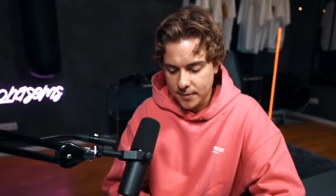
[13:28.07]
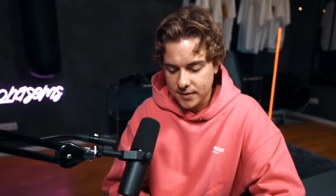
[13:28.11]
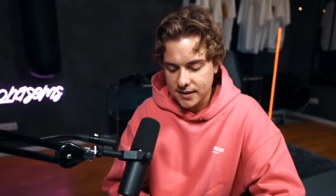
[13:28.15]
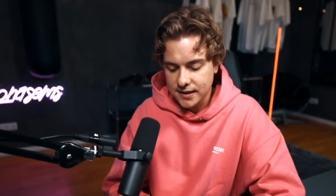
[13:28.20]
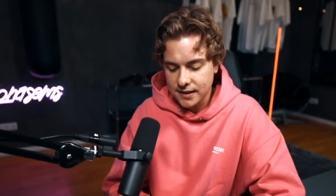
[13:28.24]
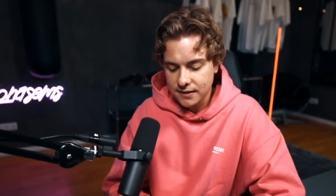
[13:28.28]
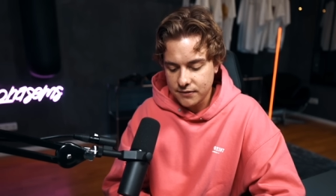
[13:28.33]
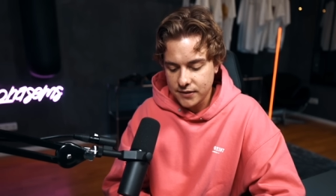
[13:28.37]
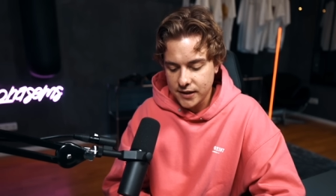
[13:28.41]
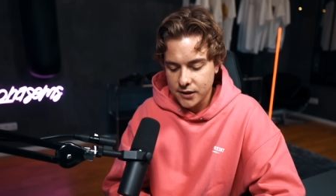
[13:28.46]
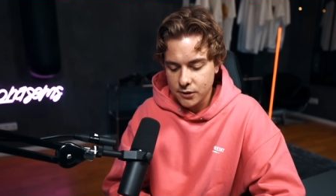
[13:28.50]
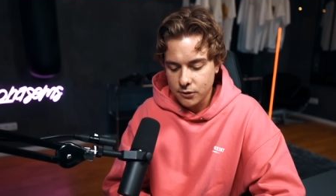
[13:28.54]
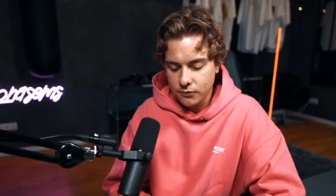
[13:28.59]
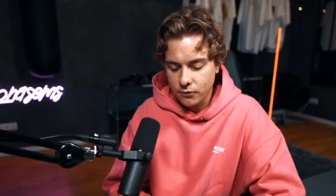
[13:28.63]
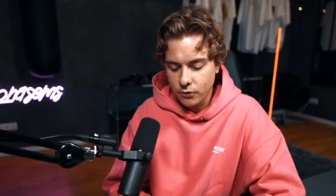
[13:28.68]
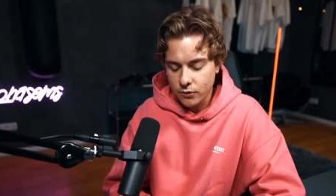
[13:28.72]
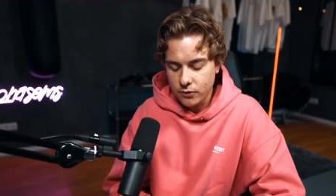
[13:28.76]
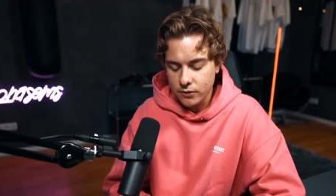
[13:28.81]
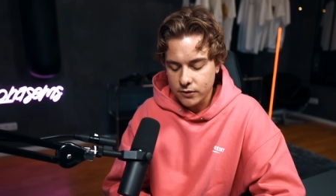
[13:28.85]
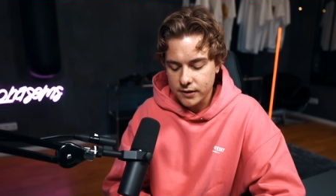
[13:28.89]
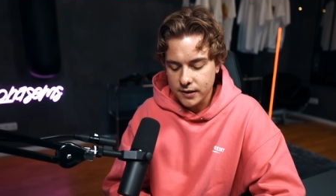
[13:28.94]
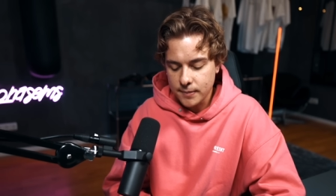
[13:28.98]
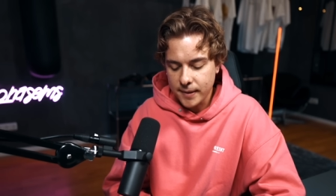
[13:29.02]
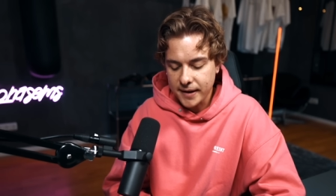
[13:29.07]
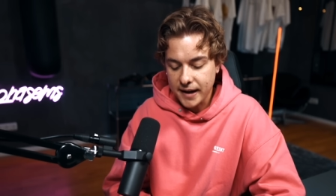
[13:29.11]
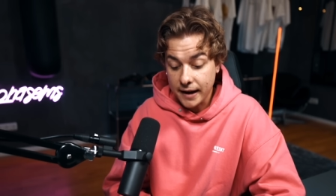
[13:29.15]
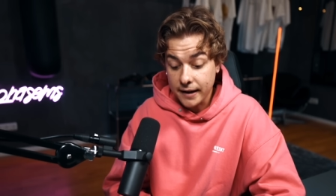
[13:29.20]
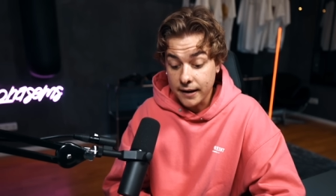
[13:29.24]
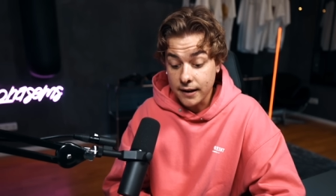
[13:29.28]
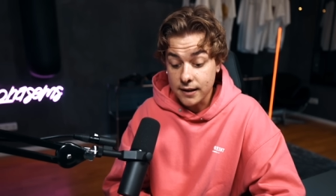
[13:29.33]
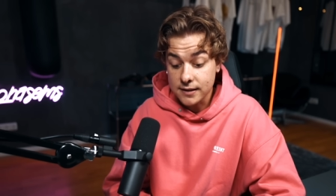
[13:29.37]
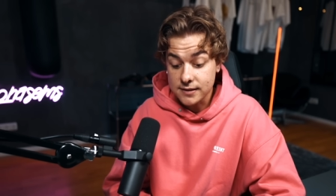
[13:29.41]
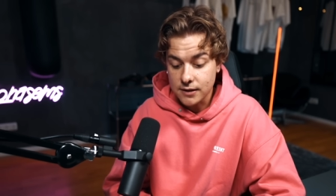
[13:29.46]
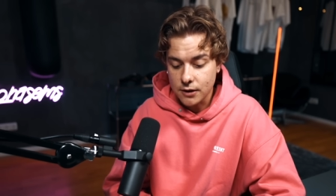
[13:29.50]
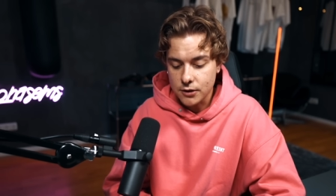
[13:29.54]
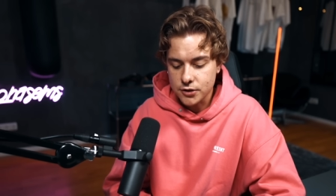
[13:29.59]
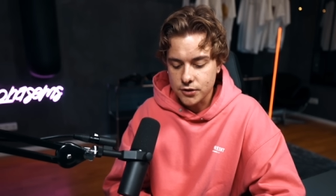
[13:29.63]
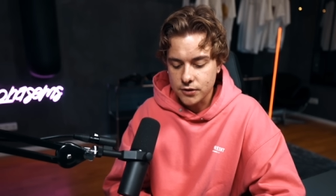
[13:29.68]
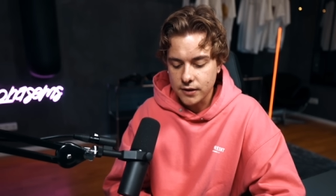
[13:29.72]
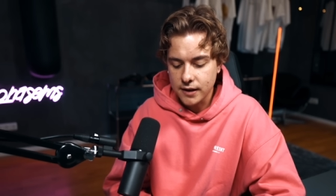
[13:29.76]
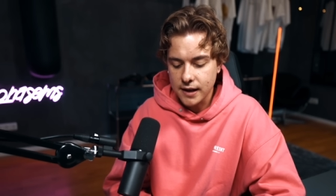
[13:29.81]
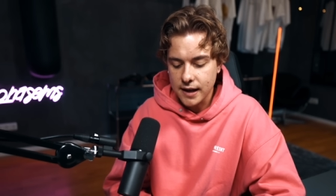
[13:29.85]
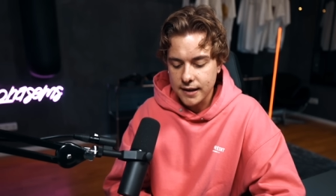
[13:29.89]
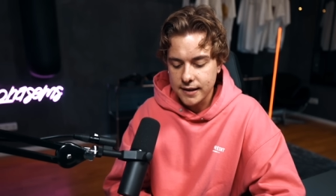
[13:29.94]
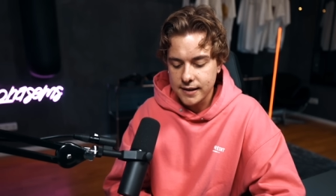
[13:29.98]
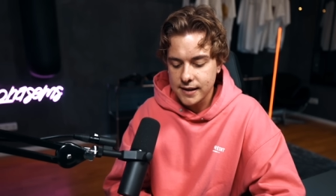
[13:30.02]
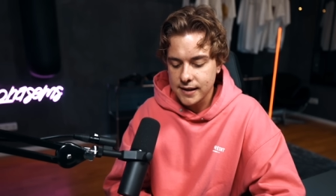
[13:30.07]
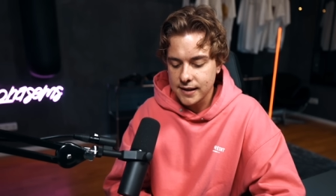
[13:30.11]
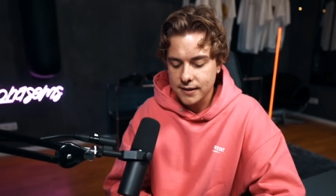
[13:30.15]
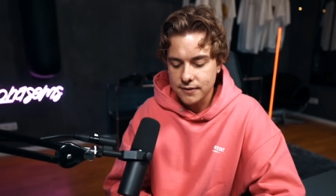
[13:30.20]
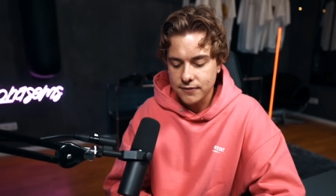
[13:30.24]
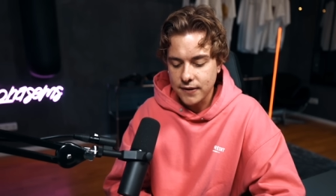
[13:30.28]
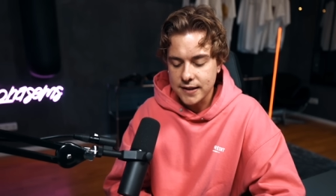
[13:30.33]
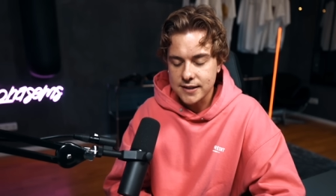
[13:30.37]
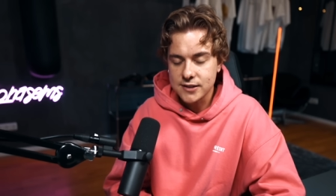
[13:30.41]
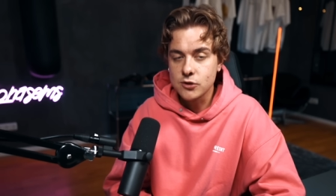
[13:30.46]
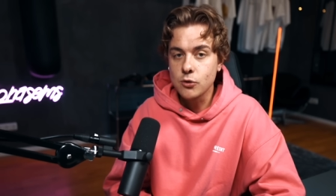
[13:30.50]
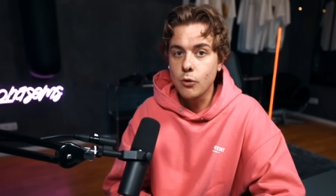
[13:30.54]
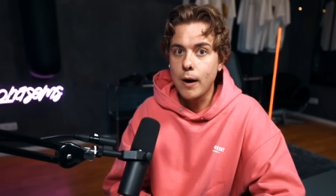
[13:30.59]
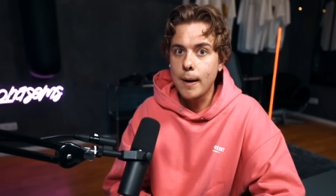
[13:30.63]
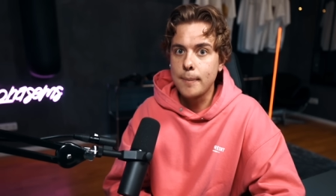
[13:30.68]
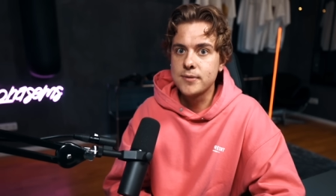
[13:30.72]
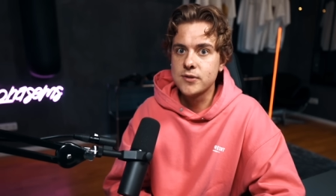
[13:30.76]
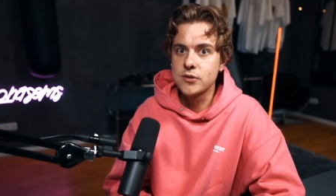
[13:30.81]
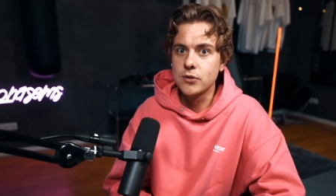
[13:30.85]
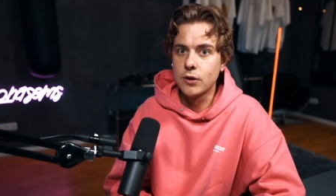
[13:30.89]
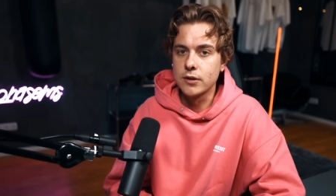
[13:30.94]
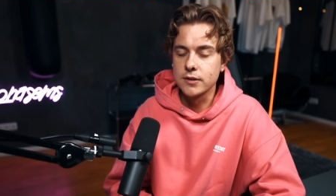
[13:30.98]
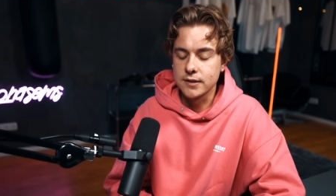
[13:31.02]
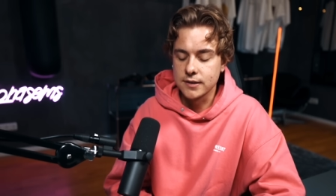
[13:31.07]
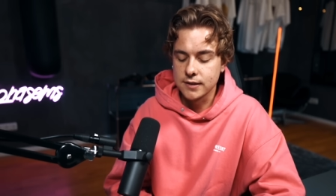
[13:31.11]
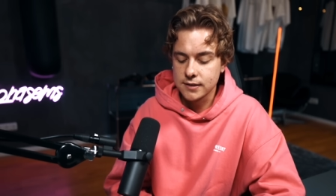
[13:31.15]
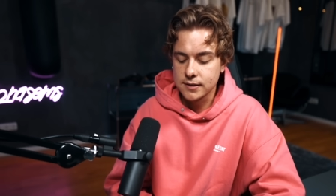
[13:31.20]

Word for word: habe ich hier ein Video, wo jemand anderes auch schon reagiert, weil es so absurd